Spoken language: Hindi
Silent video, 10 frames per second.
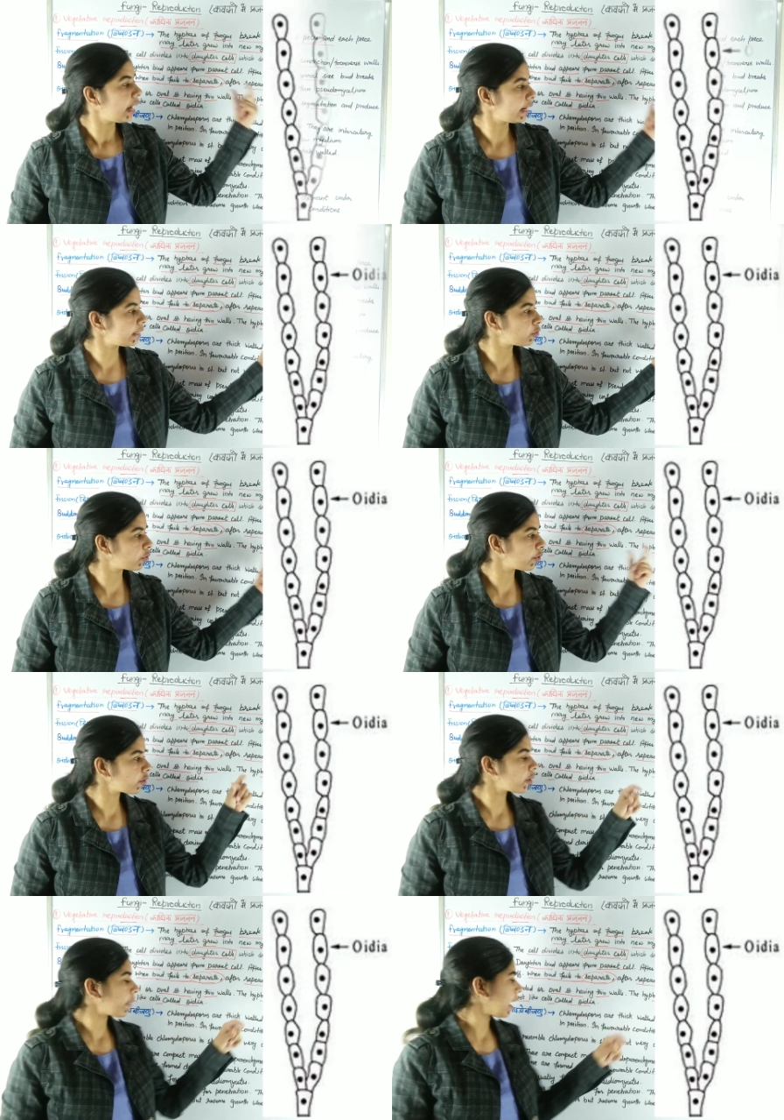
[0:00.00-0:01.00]
एंड टुकड़ों
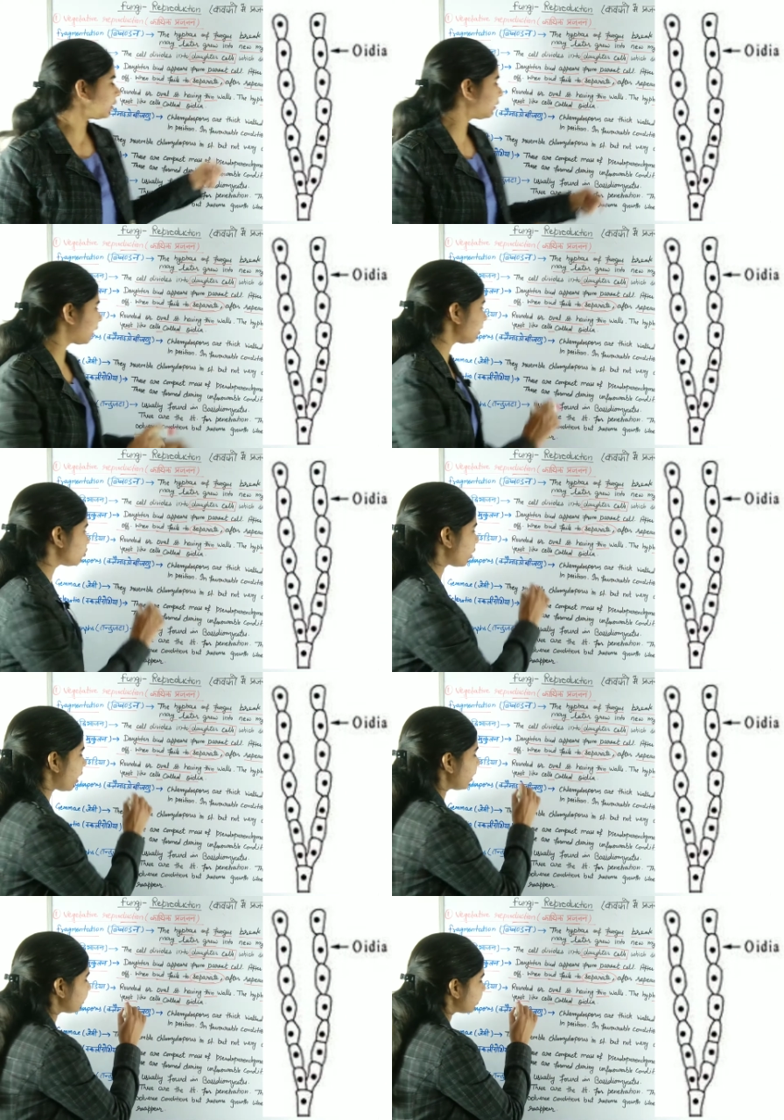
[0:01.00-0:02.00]
के बाद ये जो
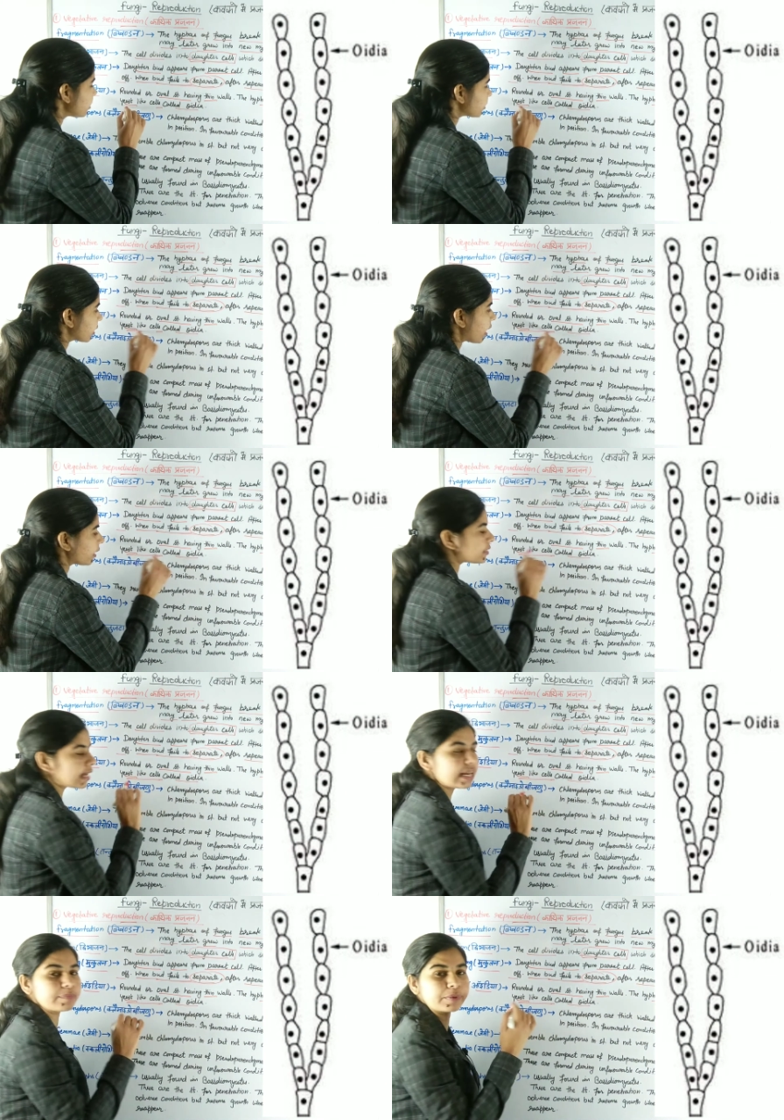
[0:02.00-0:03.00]
है यीस्ट लाइक
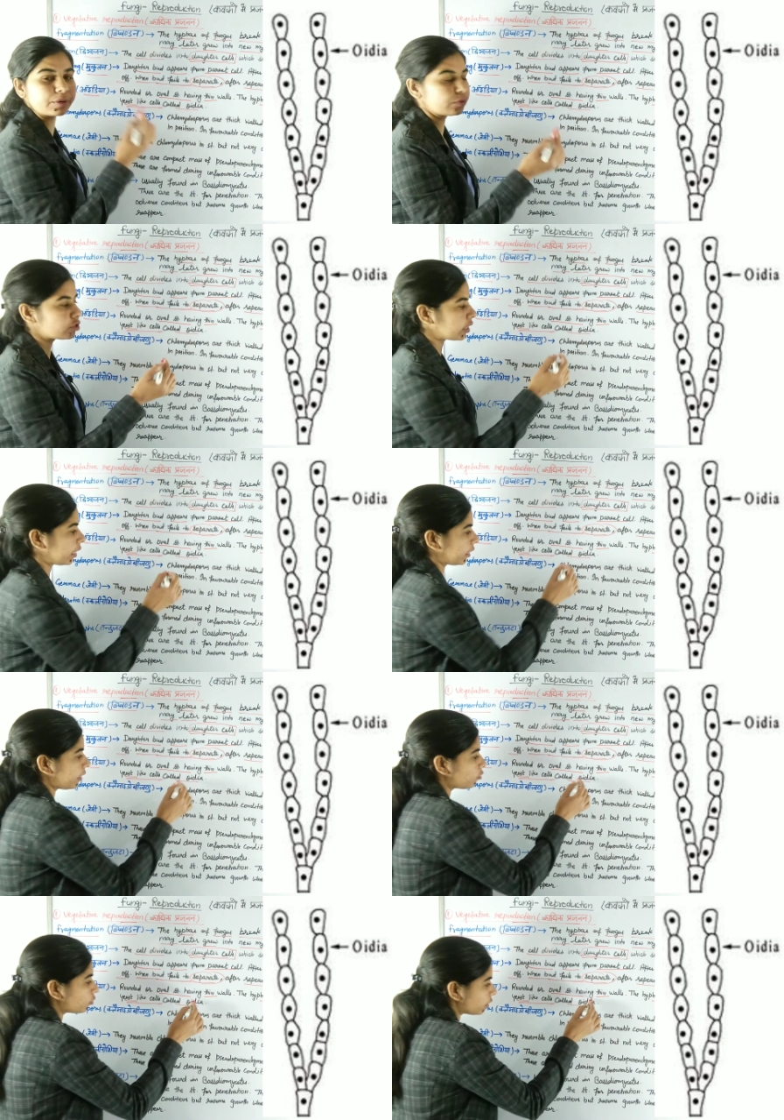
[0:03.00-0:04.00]
सेल प्रोड्यूस
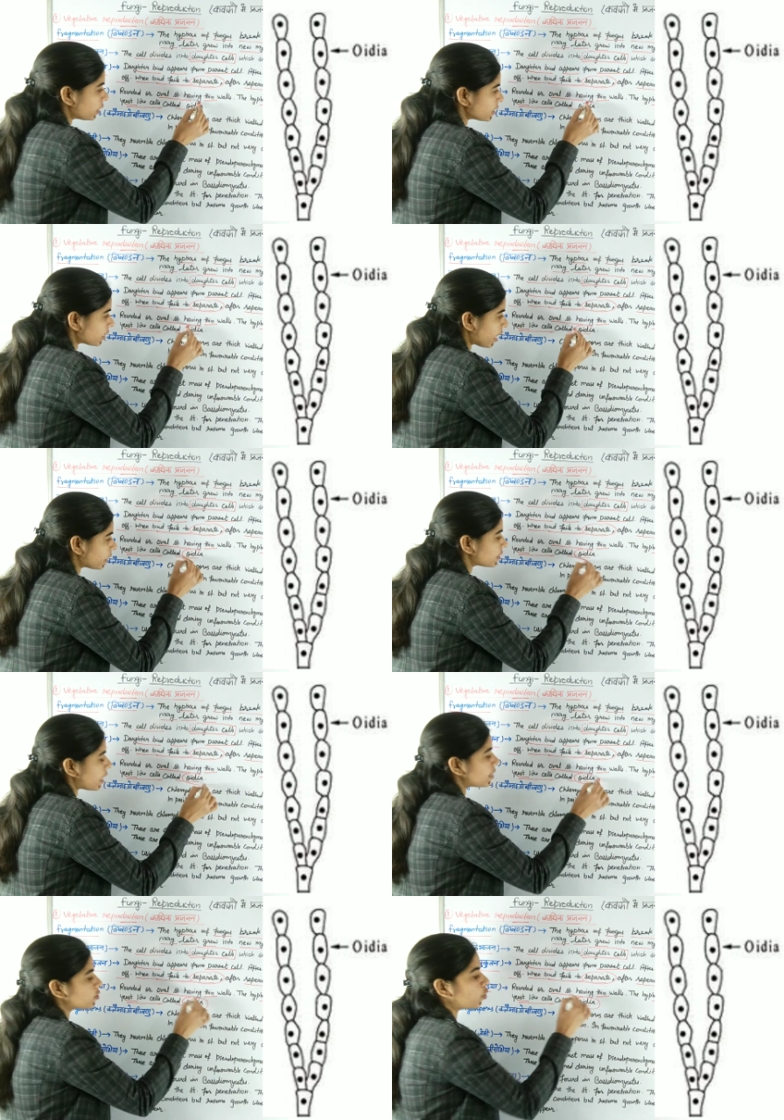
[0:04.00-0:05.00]
करेंगे यीस्ट लाइक
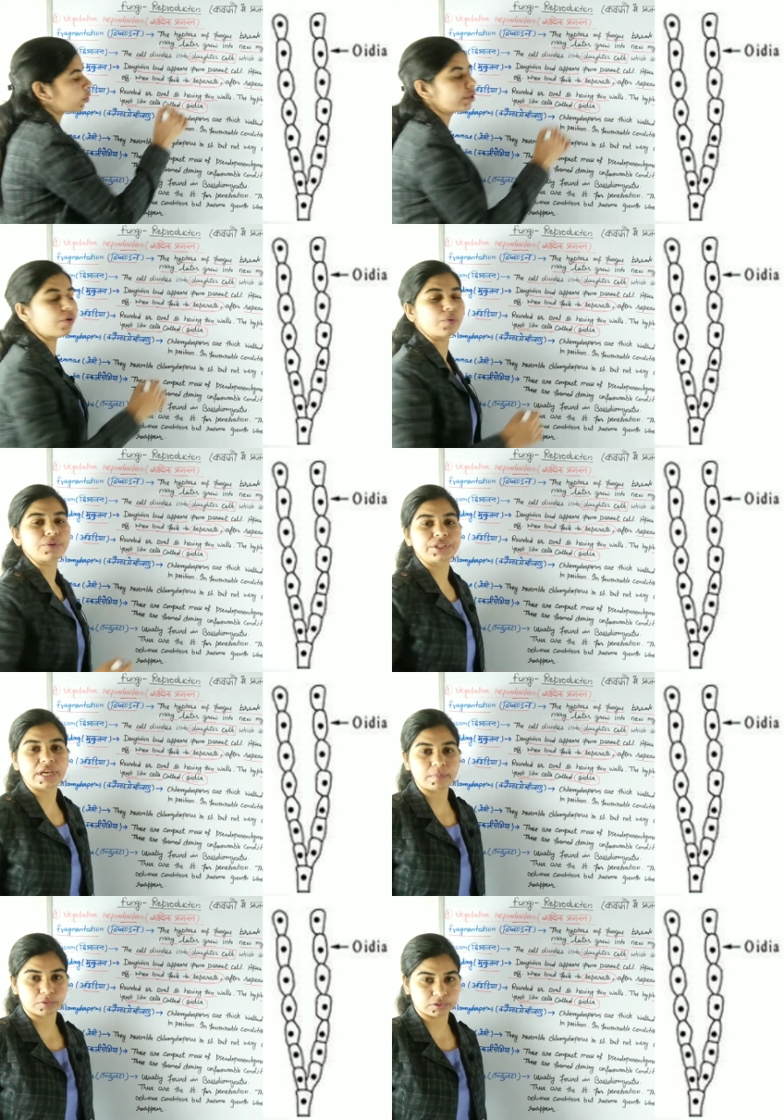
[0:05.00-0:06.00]
सेल्स को ही
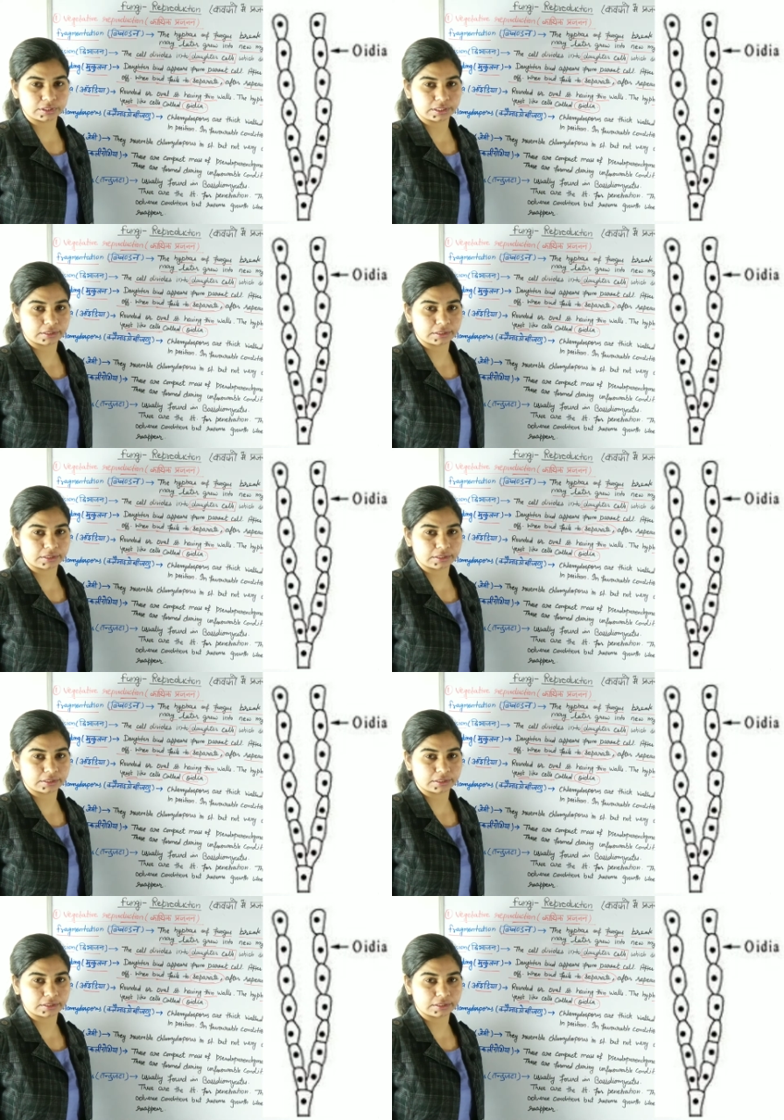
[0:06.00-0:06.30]
ओइडिया बोलते